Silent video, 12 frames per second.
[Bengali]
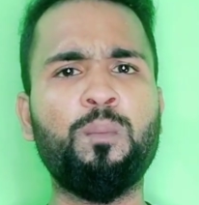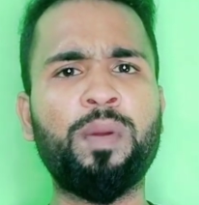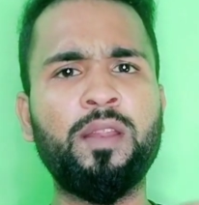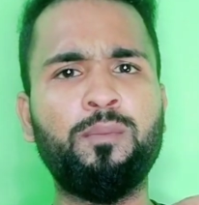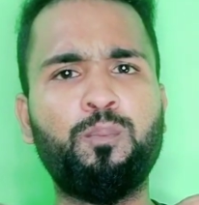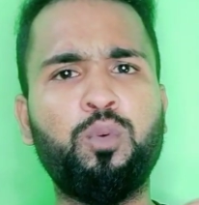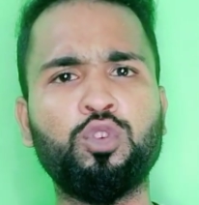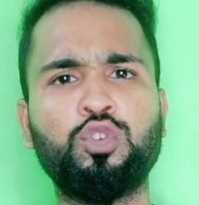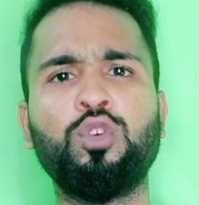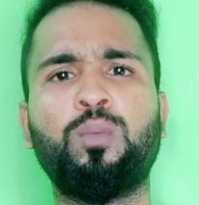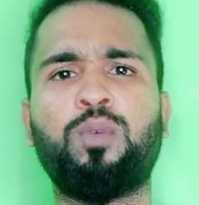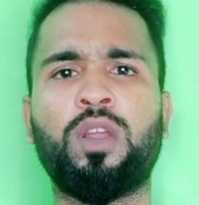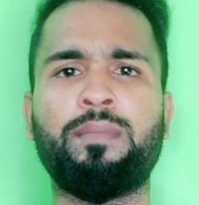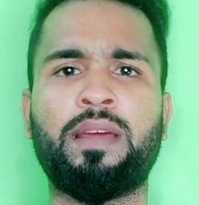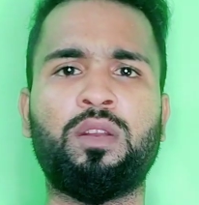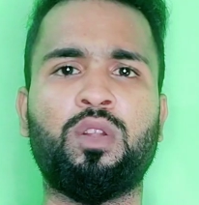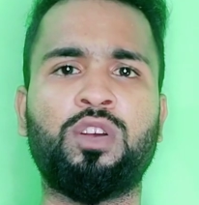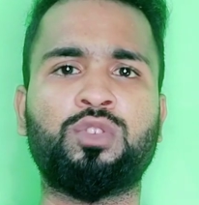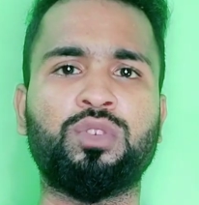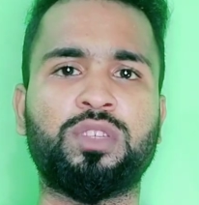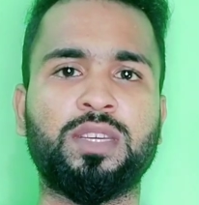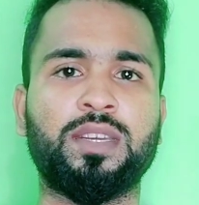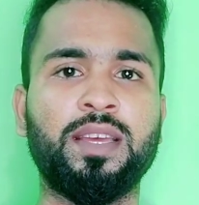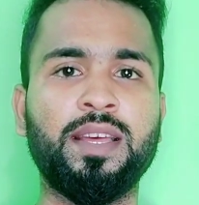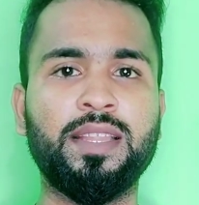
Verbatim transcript: কোম্পানির প্রচুর পরিমাণ লস হচ্ছে